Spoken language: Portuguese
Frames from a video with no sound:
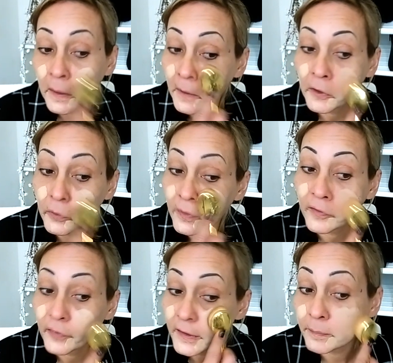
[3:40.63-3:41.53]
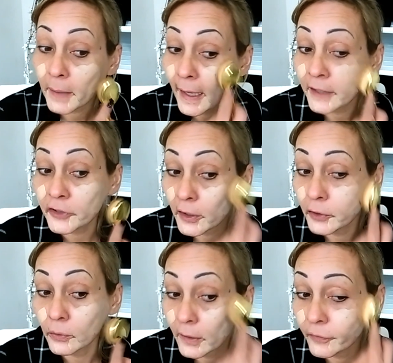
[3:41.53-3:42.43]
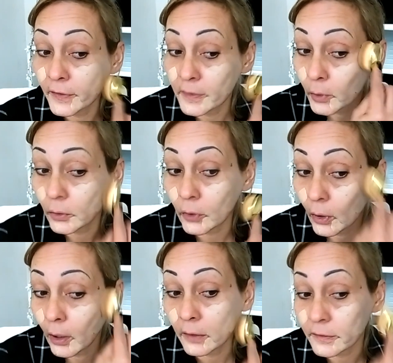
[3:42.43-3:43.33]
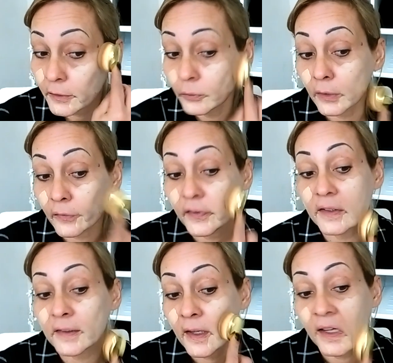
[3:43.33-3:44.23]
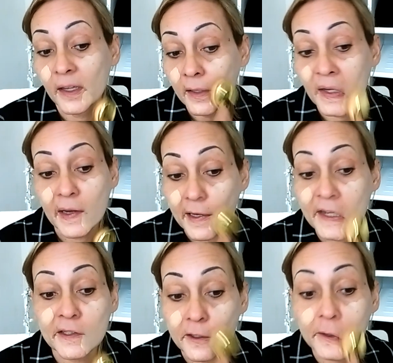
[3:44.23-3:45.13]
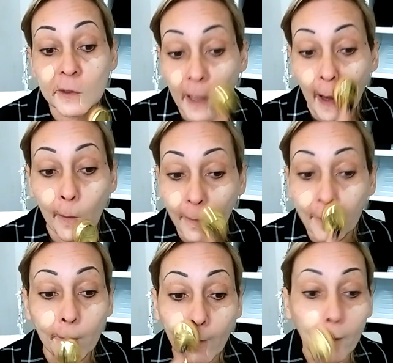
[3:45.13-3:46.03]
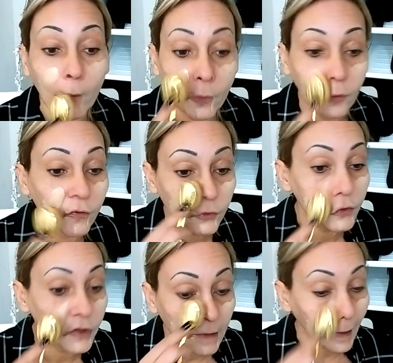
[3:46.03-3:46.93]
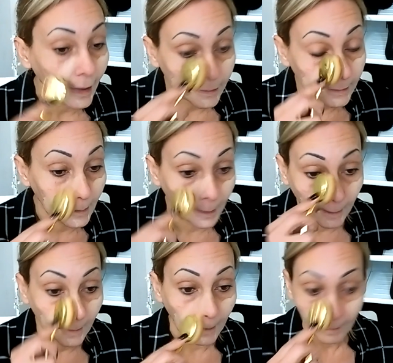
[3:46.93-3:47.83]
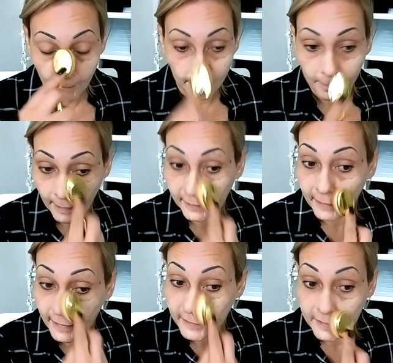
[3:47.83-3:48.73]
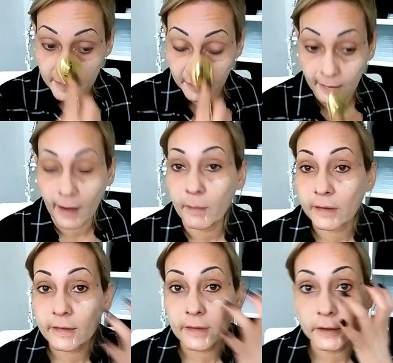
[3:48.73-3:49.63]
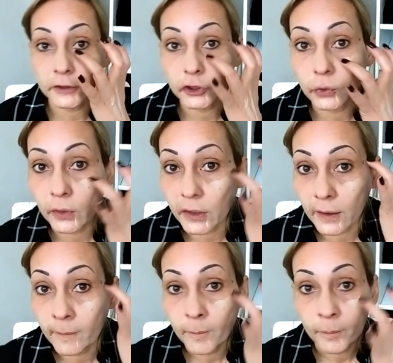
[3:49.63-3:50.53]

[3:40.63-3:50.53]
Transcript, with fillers: que nunca fez plástico, que nunca fez botox, que nunca fez laser e tal, que nunca colocou fio de nada, mas tem sim, tá? Bastante ruguinha.